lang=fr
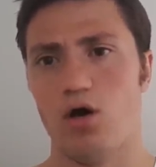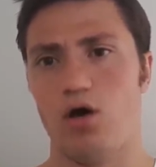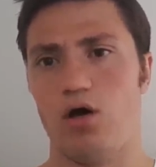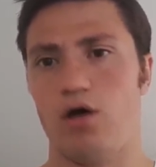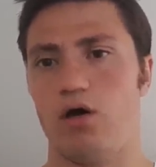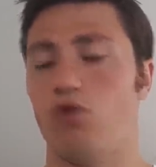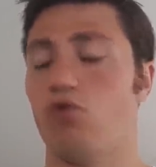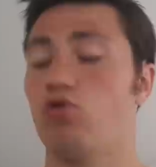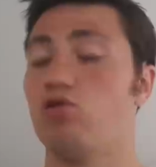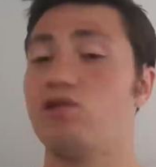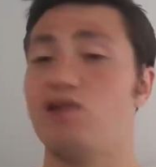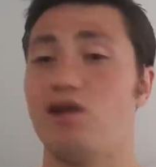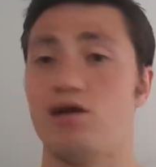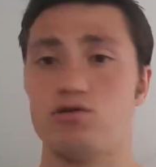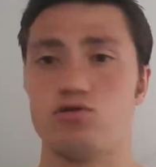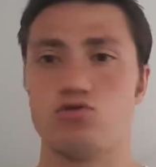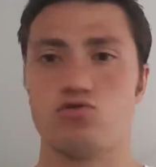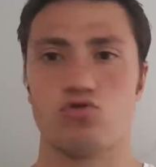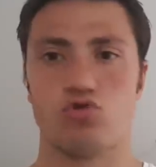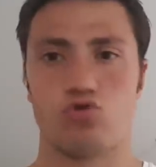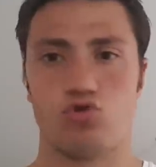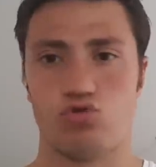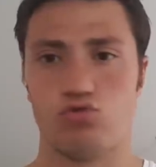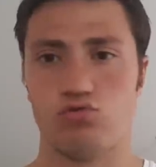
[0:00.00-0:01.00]
Et au-delà de
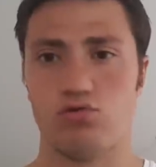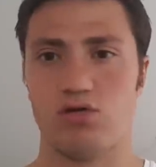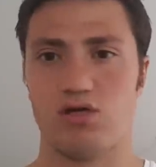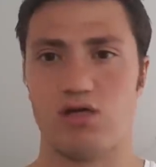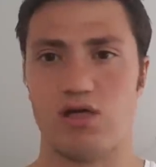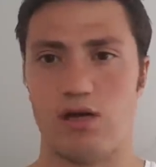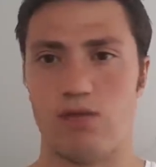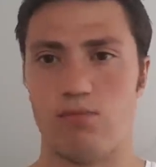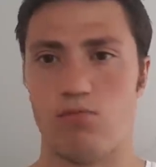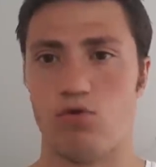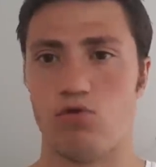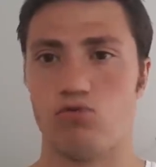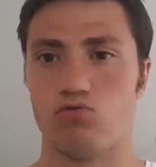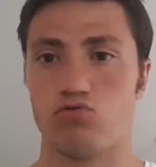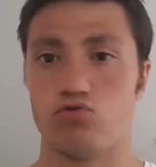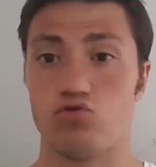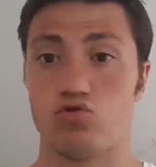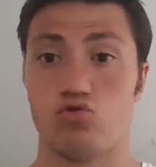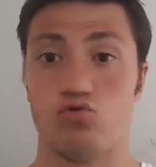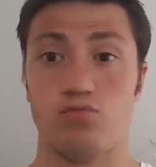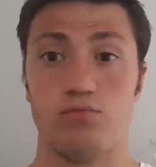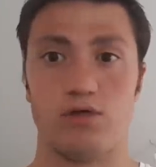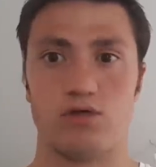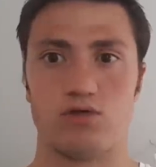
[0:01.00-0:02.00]
The Q également, donc
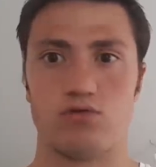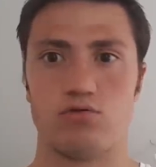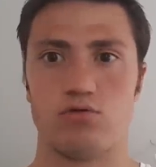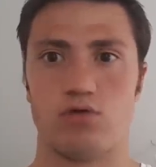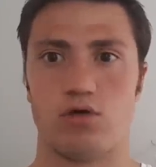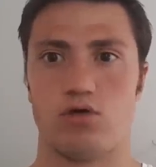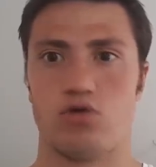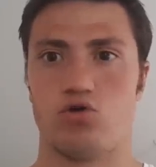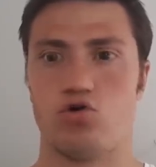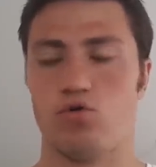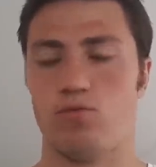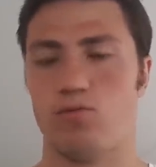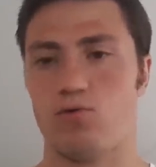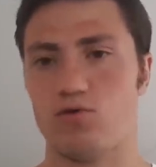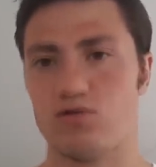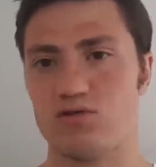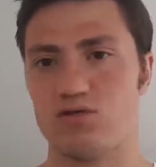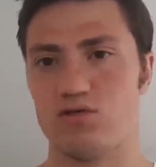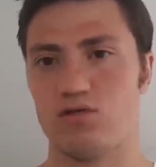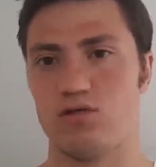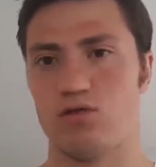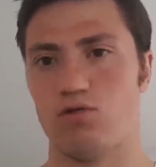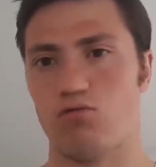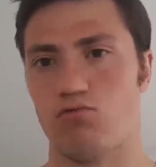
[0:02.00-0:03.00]
du coup, bien sûr, hein, comment
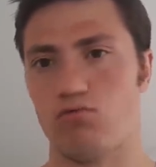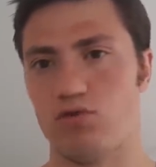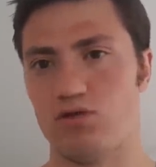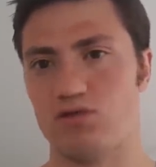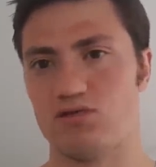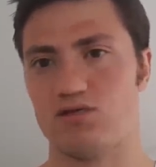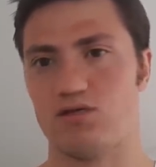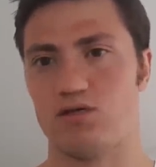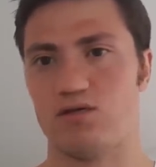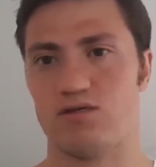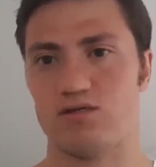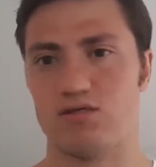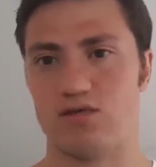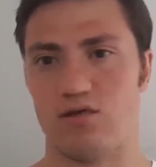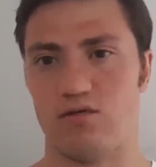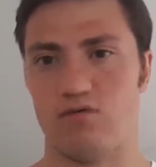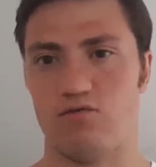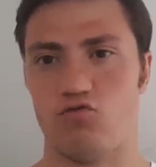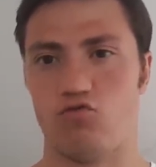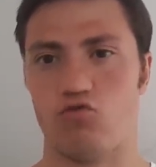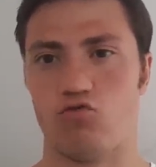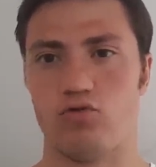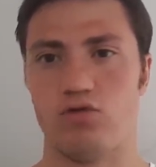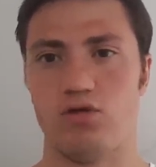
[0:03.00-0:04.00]
s'est déroulée
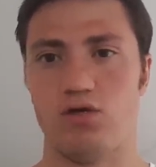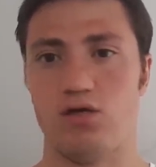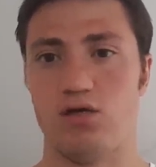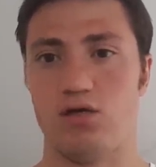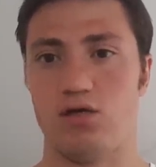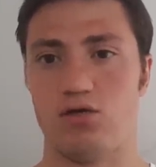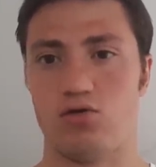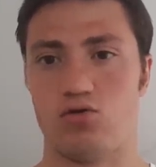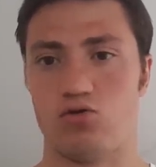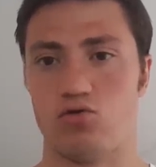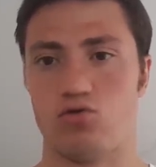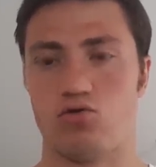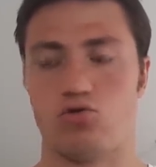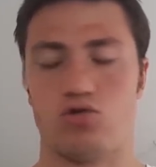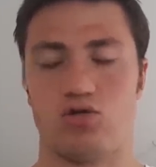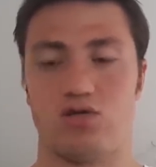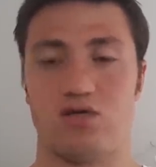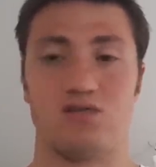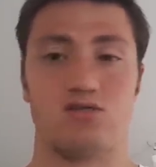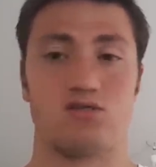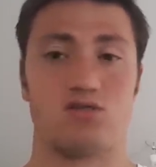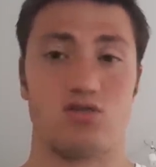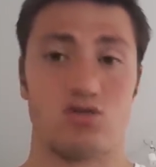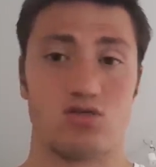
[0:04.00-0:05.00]
cette, journée et
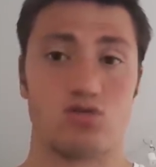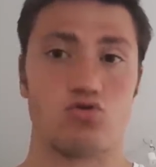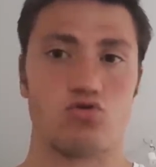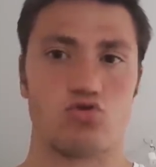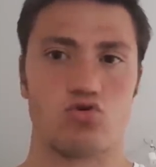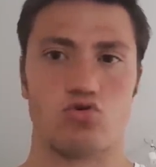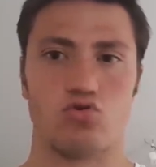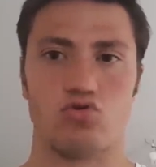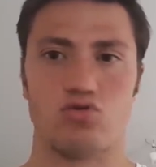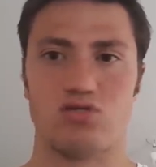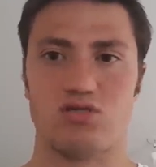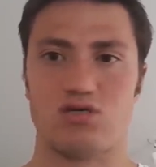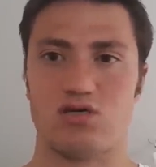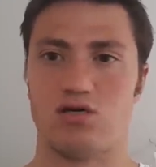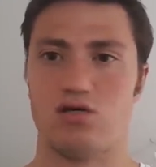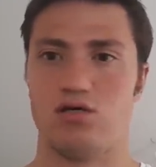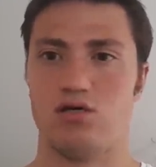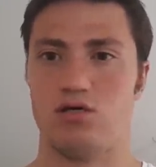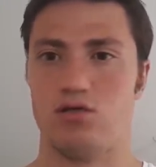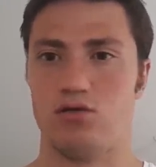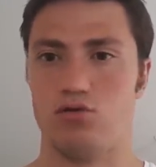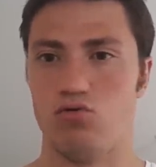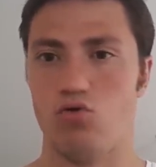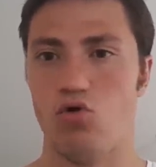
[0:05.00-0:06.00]
qu'est-ce, que je retiens
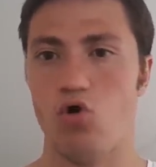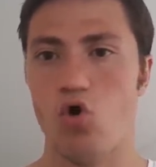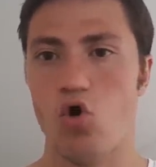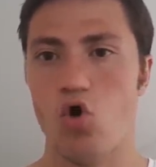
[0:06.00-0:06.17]
et